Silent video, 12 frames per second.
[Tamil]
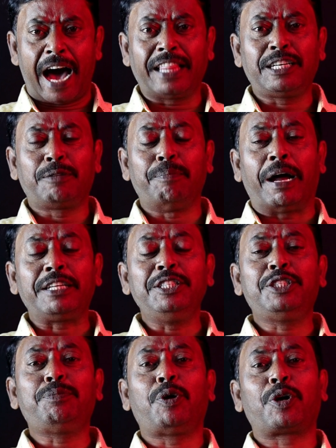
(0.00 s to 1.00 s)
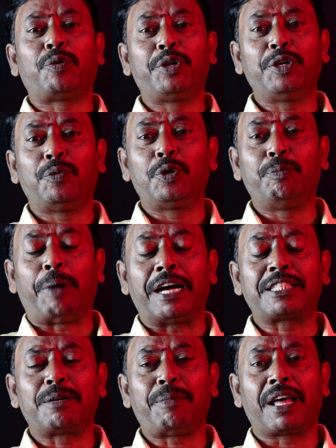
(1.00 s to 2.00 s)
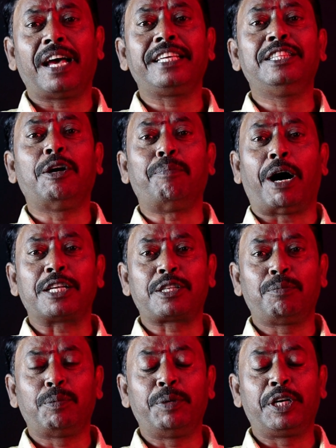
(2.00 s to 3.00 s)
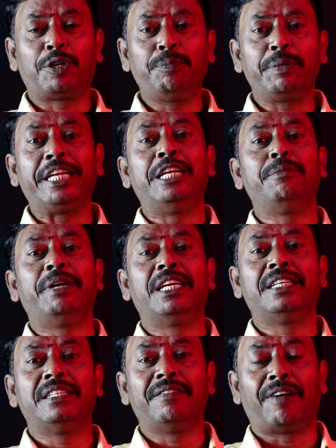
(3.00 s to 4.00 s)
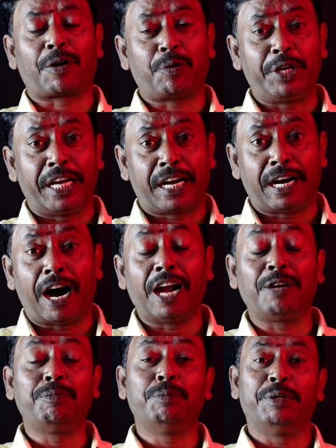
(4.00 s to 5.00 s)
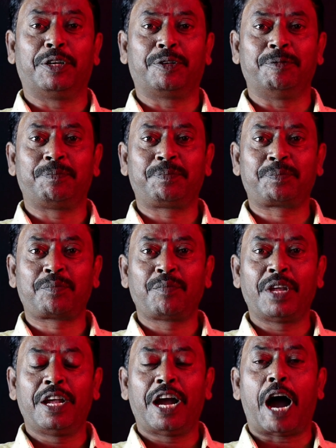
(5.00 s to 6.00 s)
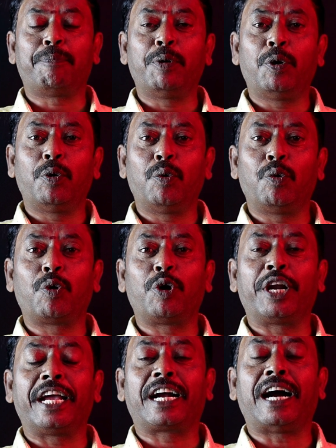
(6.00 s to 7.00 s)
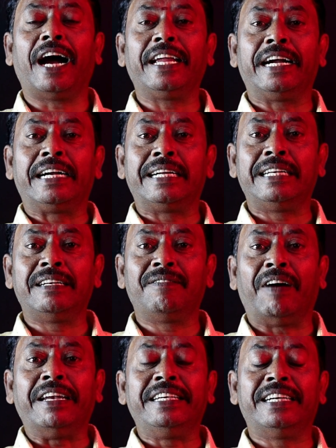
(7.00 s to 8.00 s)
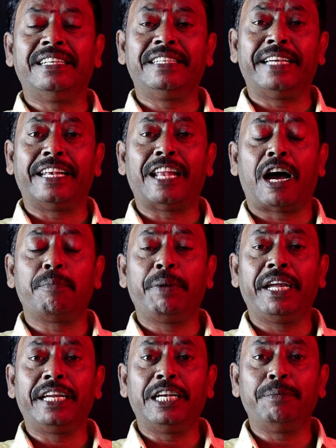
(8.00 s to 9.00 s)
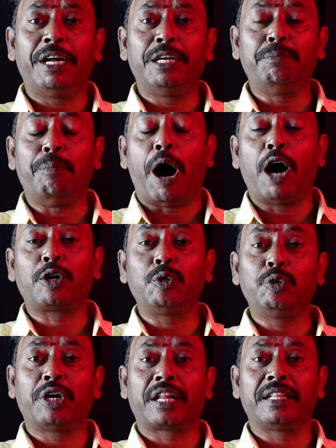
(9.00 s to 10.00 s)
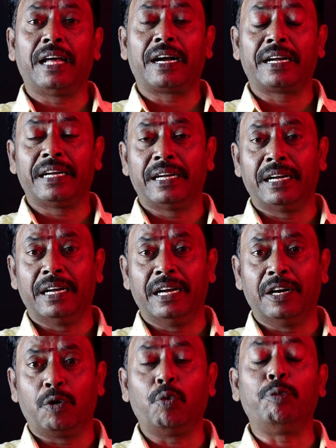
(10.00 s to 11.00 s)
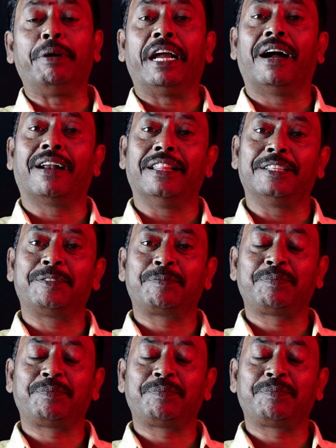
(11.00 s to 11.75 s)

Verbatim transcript: அதுக்கு மருந்து போடக்கூடிய ஒரு மாதமாக தான் இந்த மாதமும் இருக்கும் இனிமேல் வரக்கூடிய காலமும் இருக்கும் அப்போது உங்களுடைய காயங்கள் வலிகள் எல்லாமே இனிமேல் மாறுங்கிறது தாங்க உண்மையானது